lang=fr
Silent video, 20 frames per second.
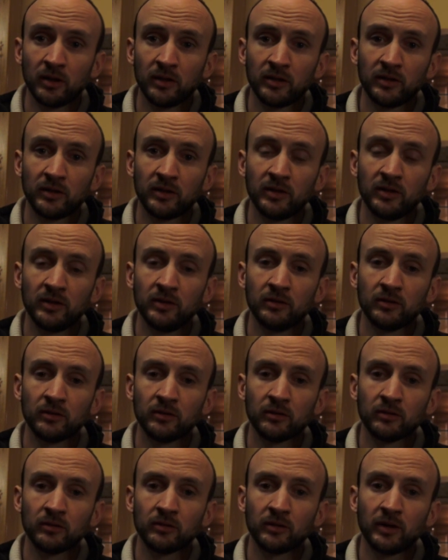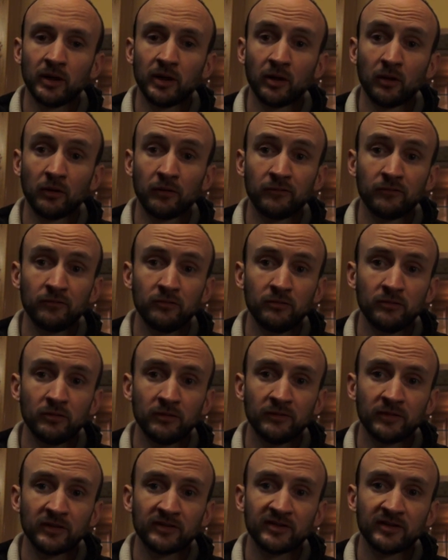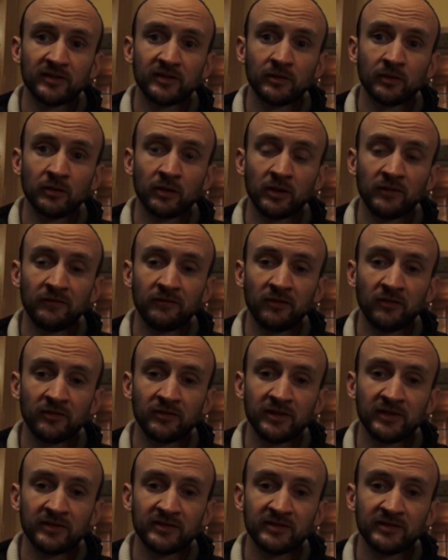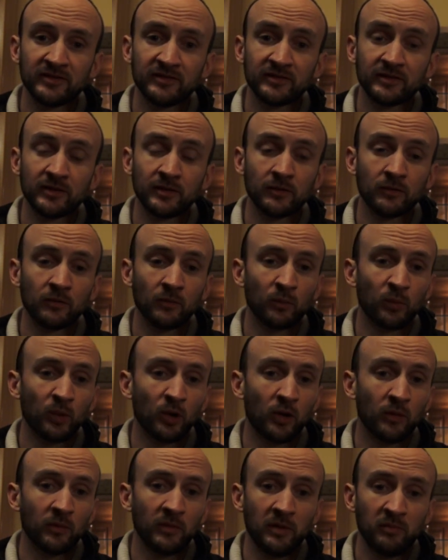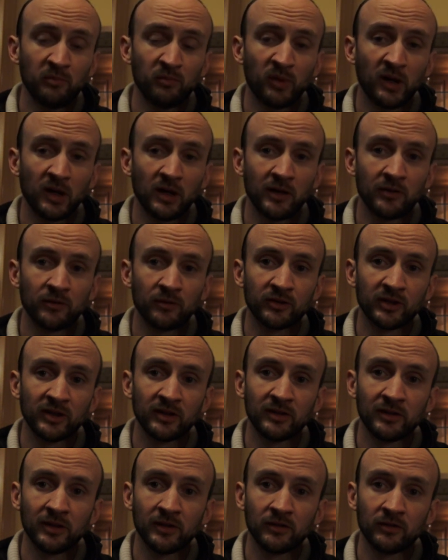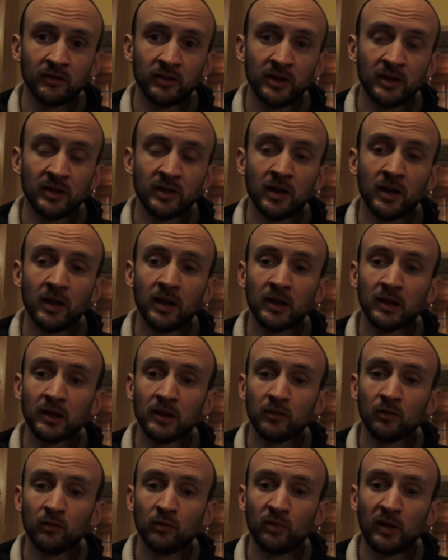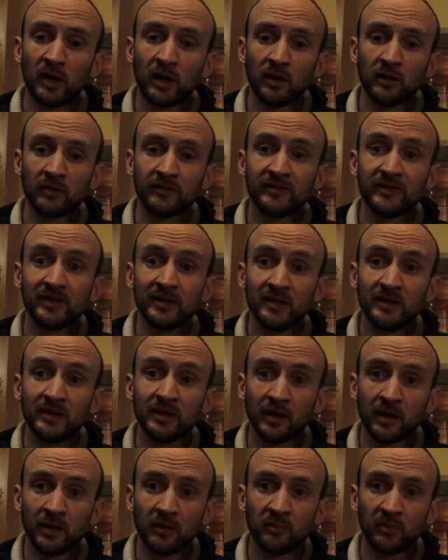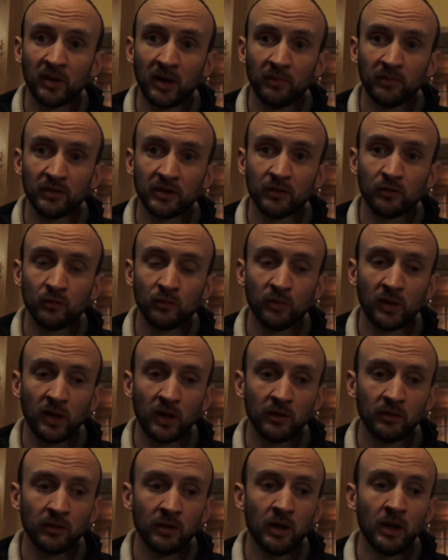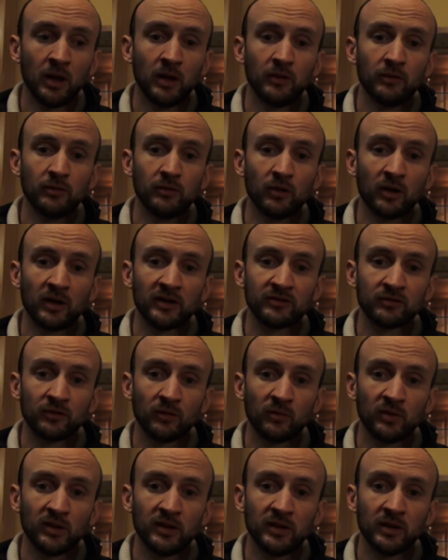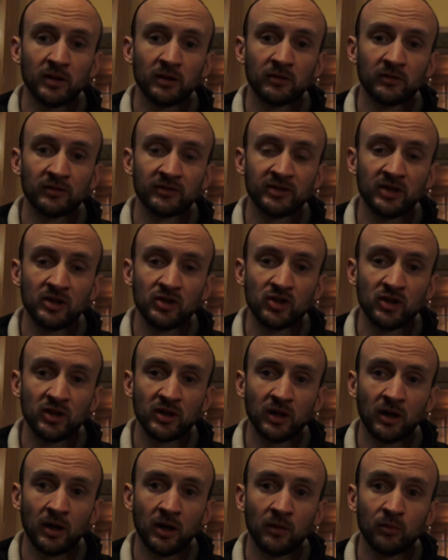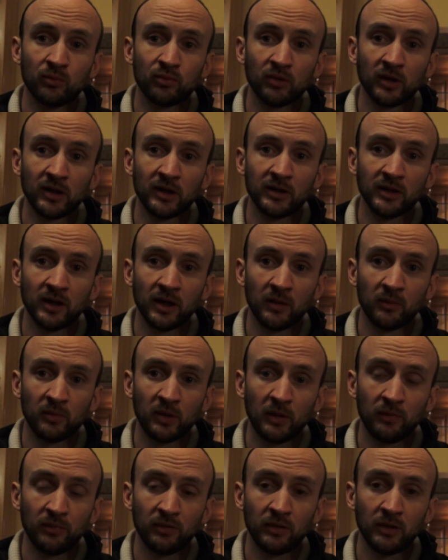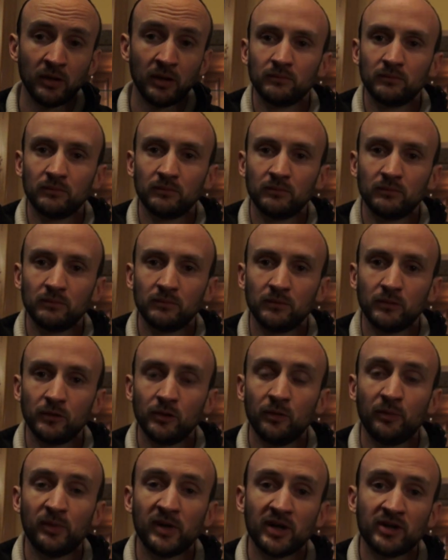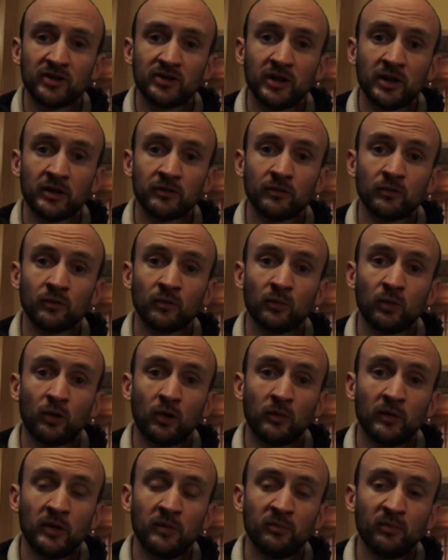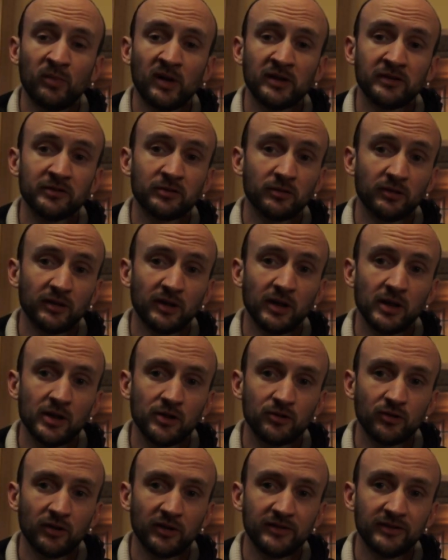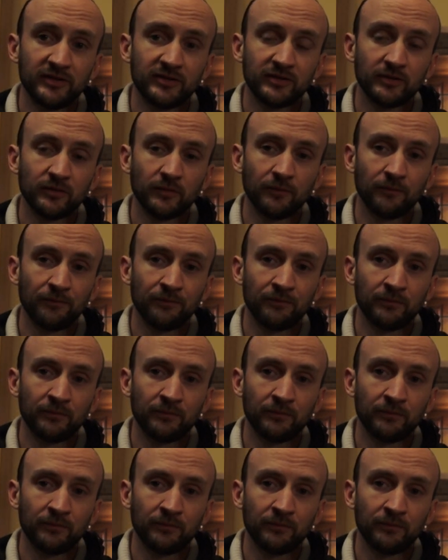qui euh, est revenu avec ses théories fantaisistes, qui ne comprend même pas la doctrine catholique, qui nous parle d'élire un pape, qui nous parle de rassembler un concile général pour élire un pape. Le Père Jacques ne comprend même pas ce qu'est la juridiction.